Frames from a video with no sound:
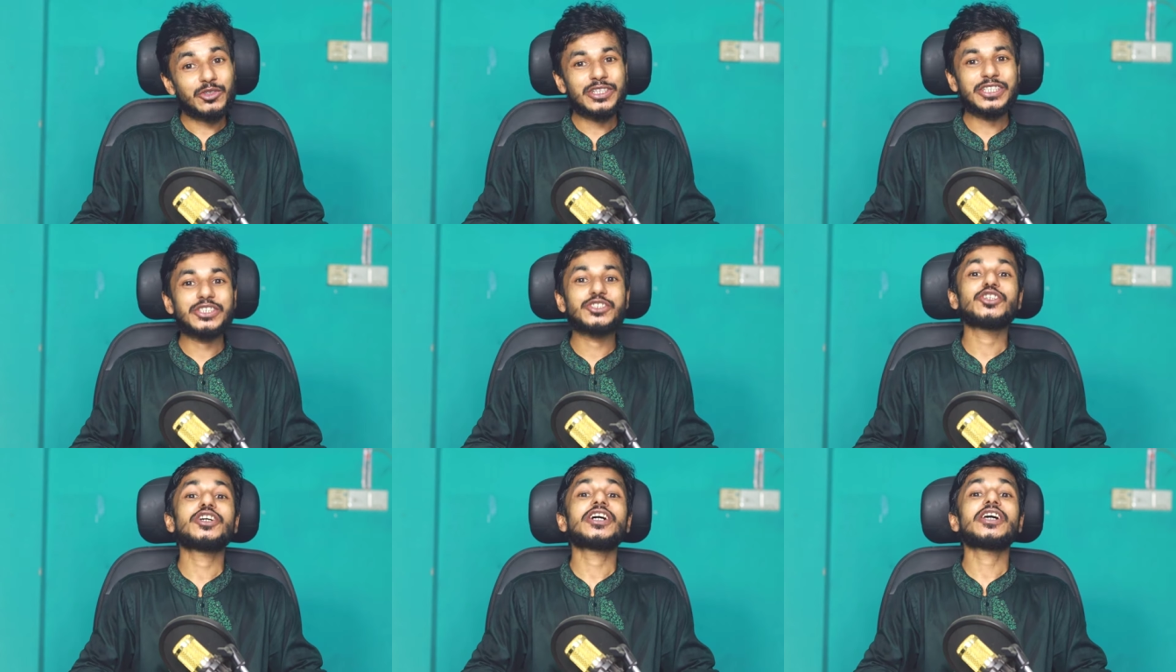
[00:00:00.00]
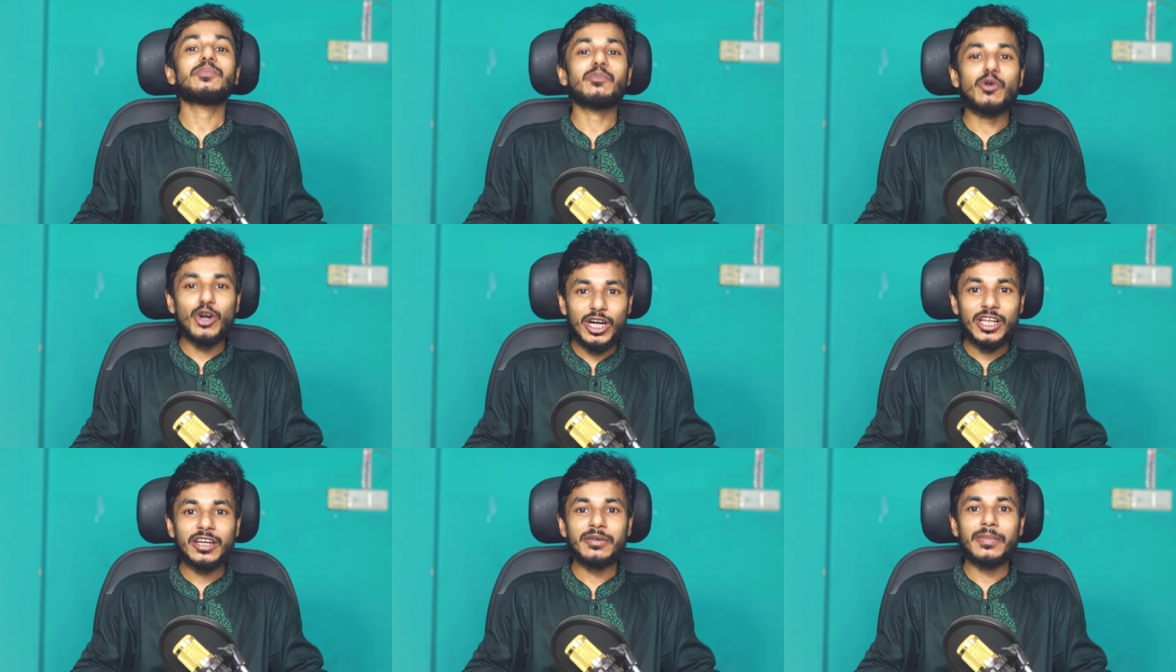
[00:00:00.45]
আধুনিক যুগের
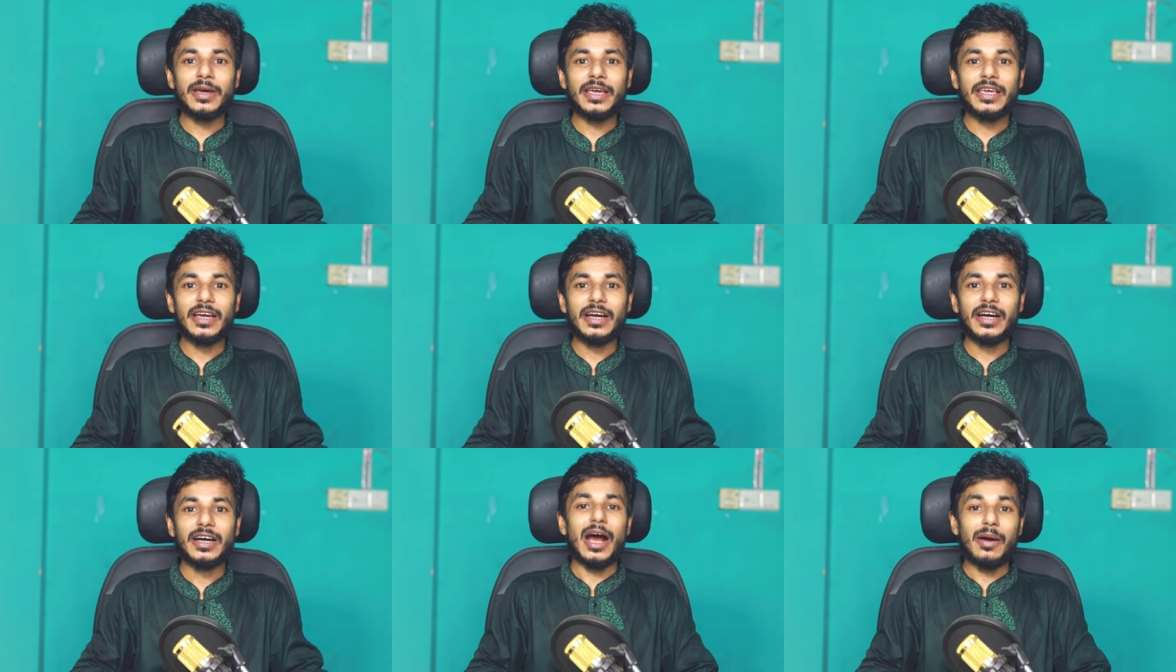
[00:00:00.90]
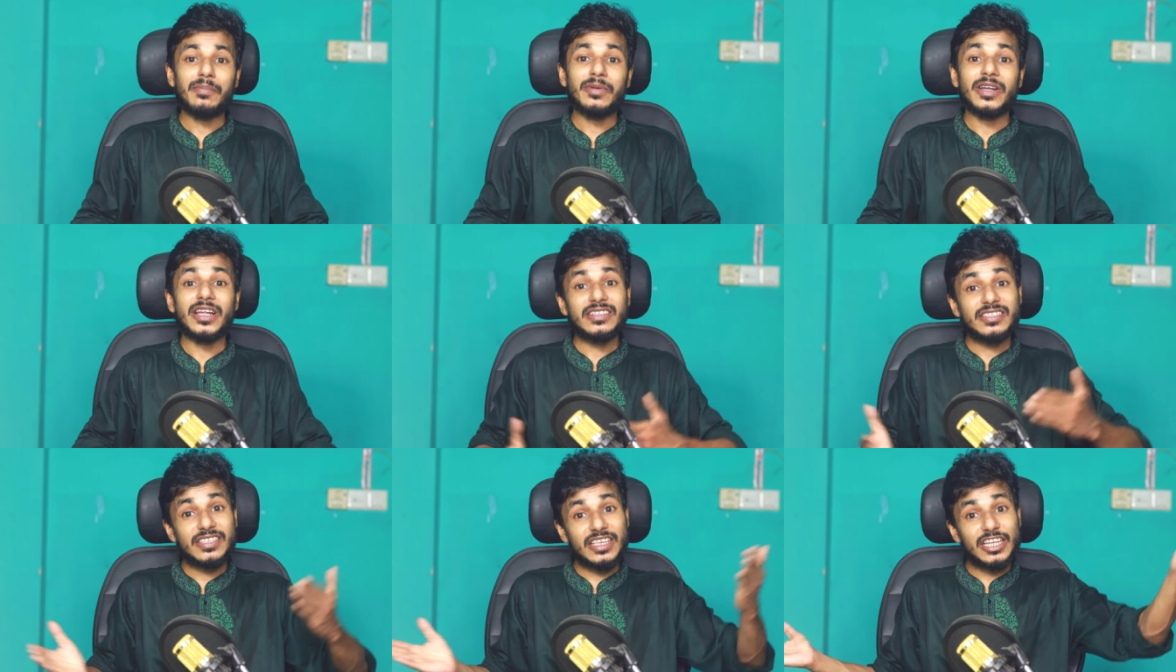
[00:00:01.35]
মডার্ন মাইয়া
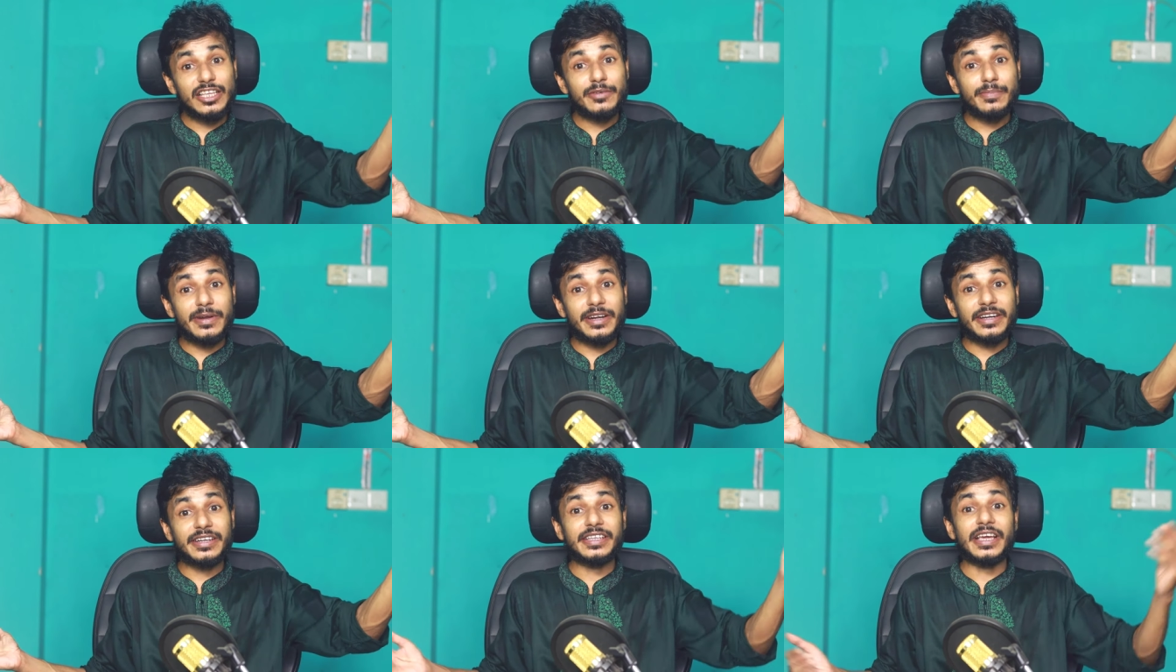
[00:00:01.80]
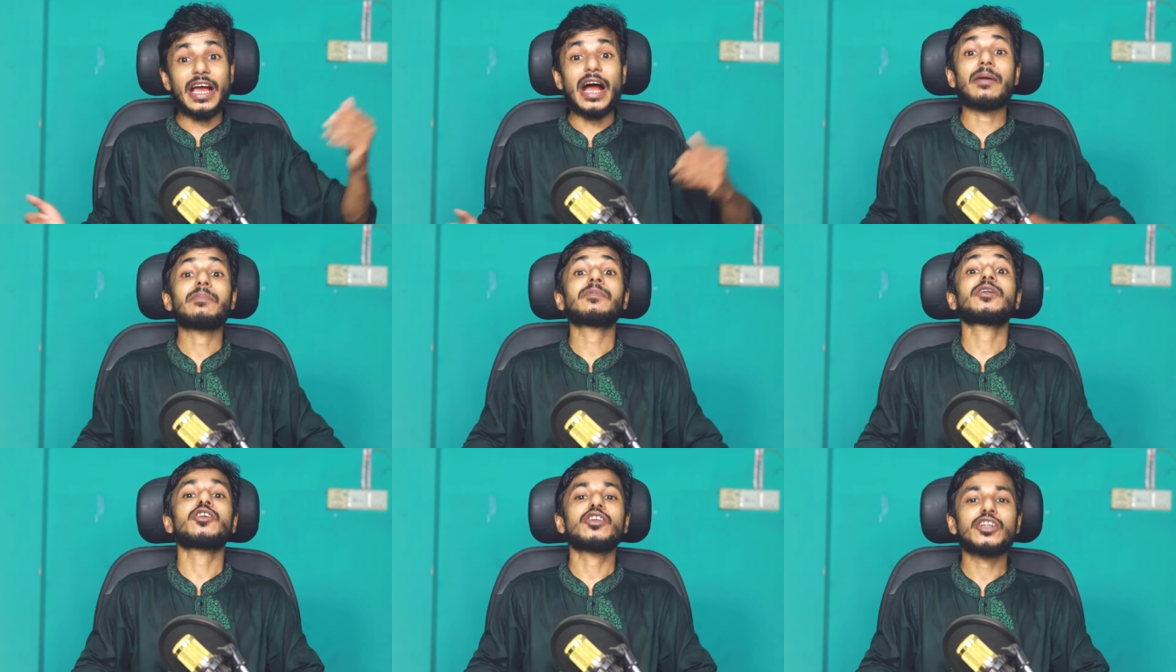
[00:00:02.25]
আমরা সেলিব্রিটি
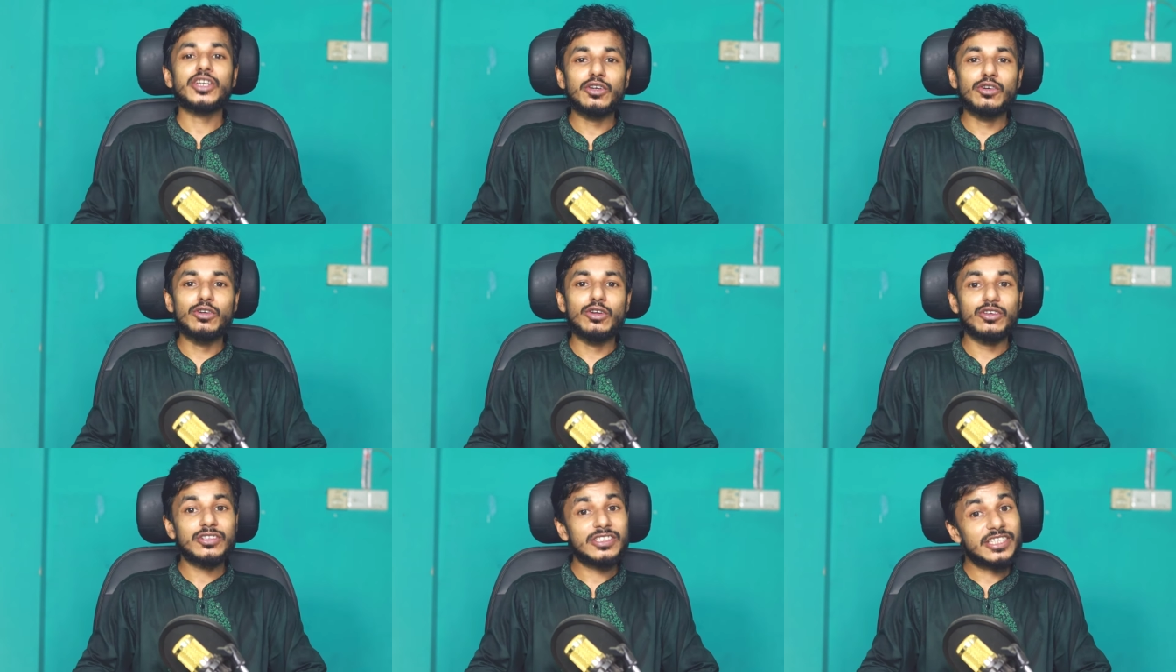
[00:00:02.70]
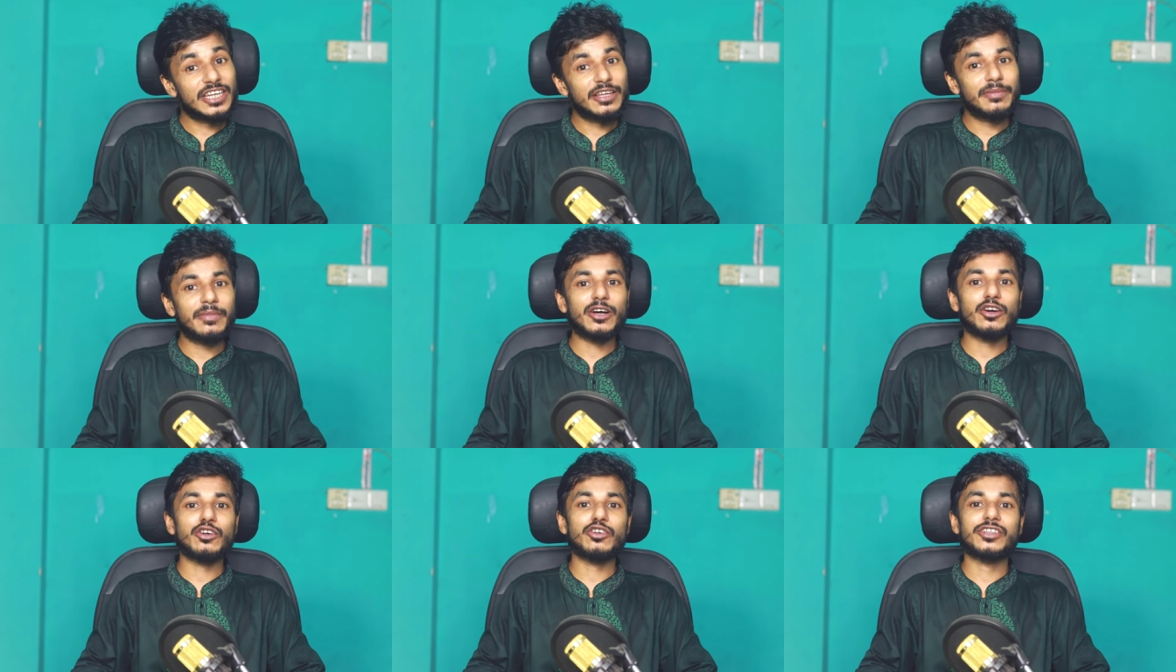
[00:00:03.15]
আমরা অনেকগুলো
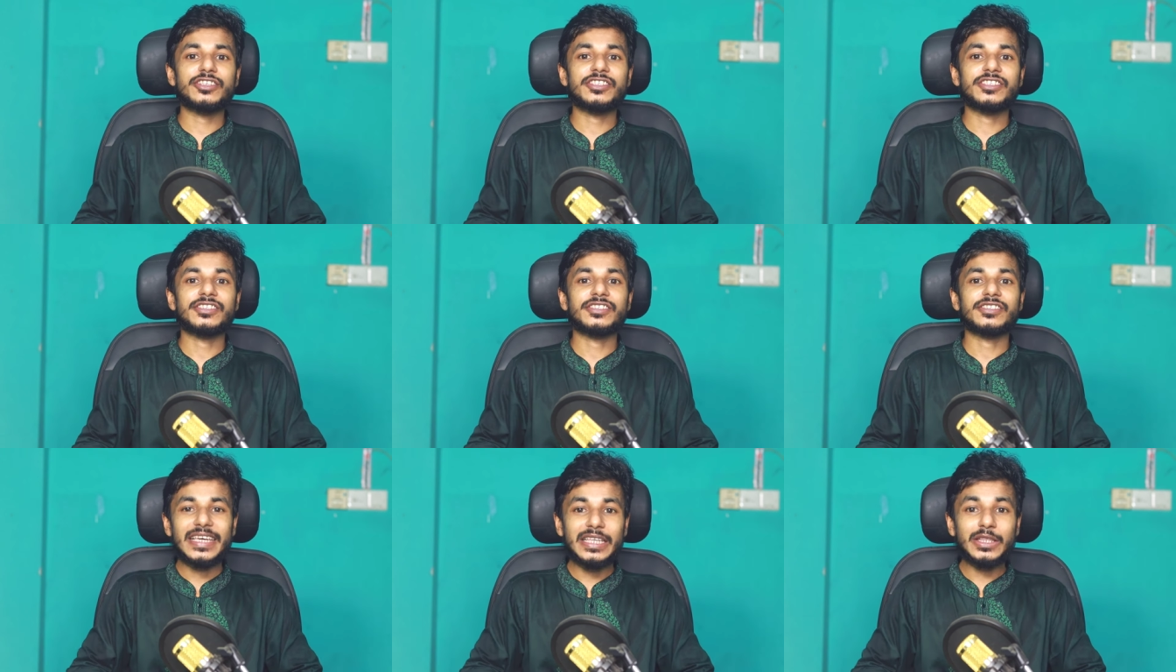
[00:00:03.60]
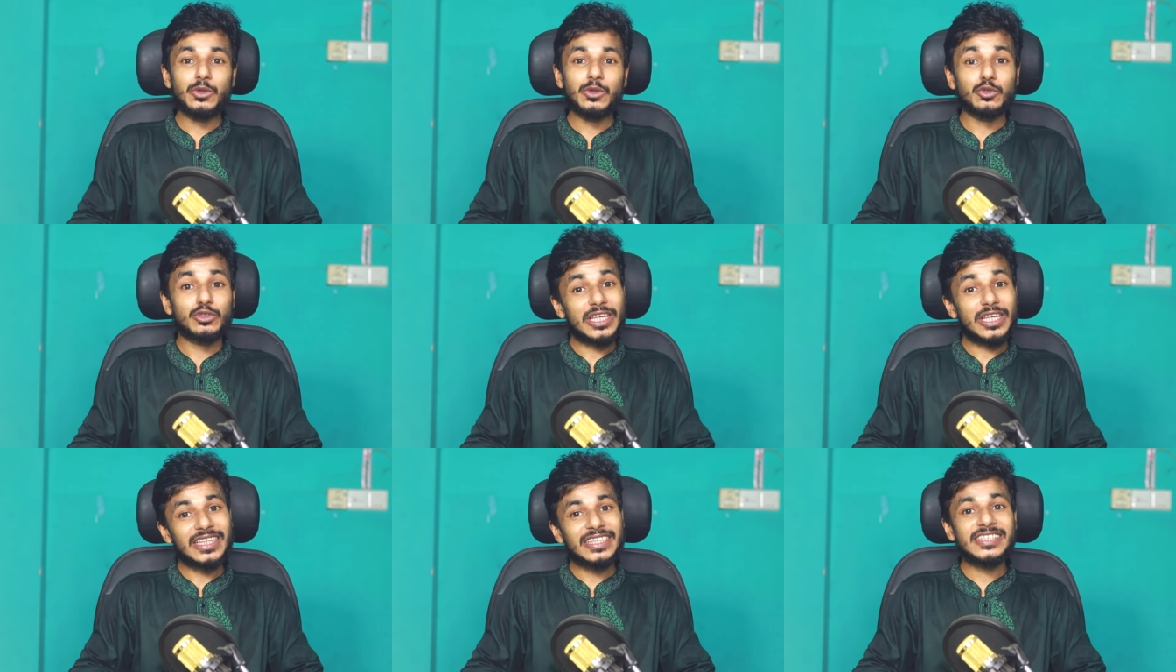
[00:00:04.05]
সিনেমা করেছি
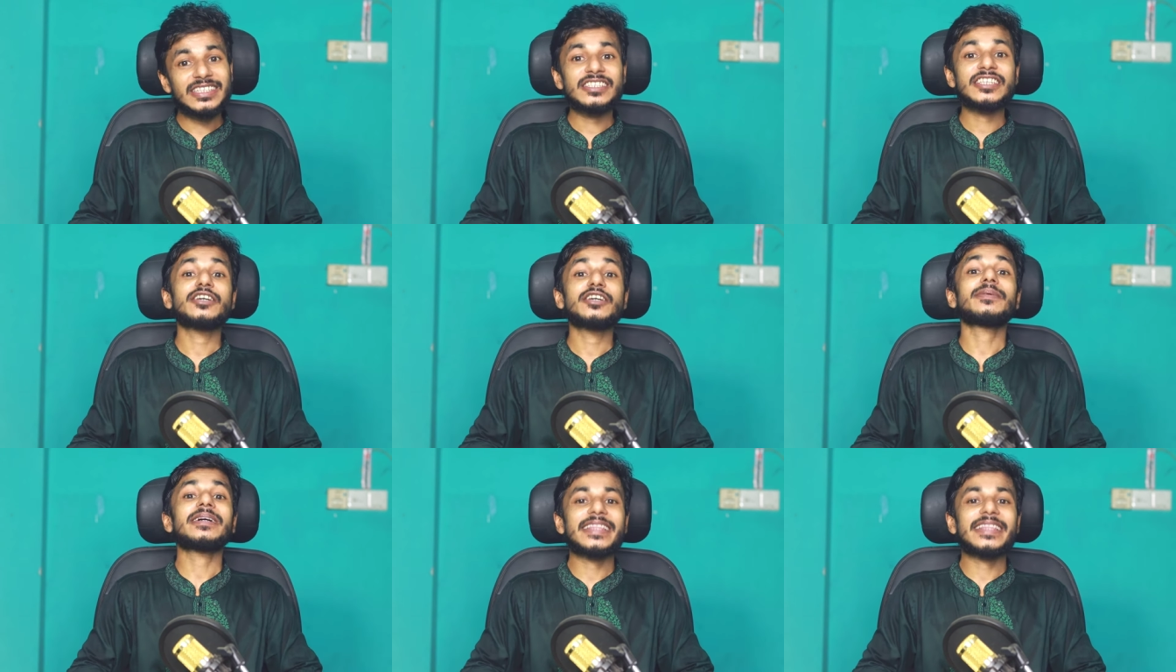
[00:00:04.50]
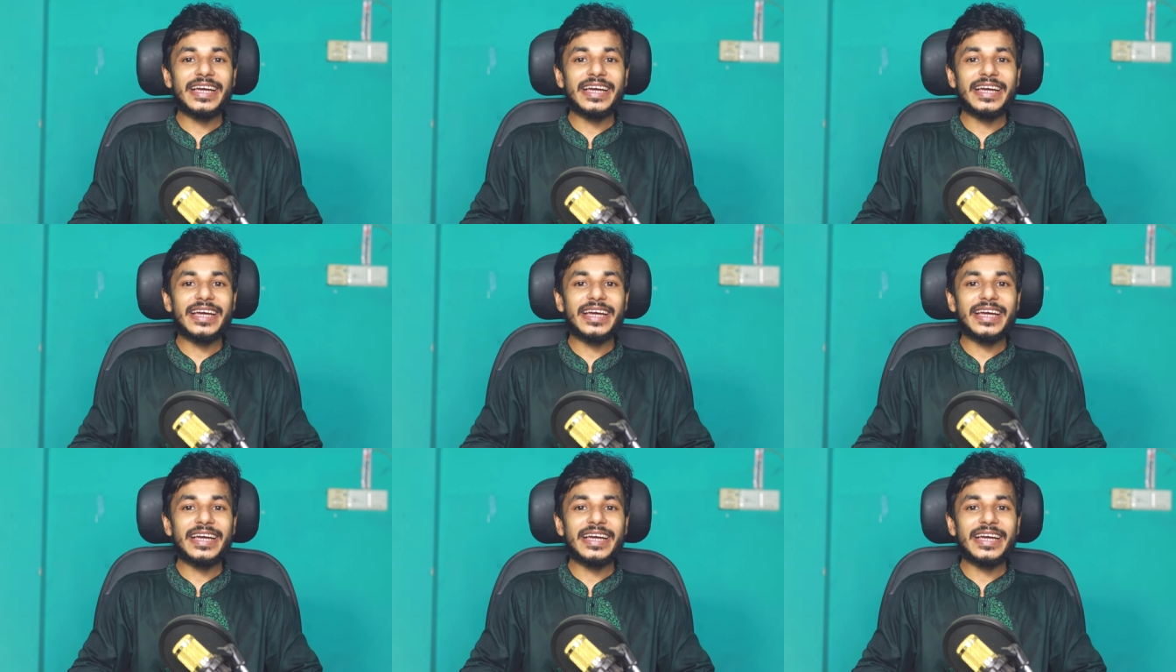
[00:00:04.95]
কিন্তু তাদের সিনেমা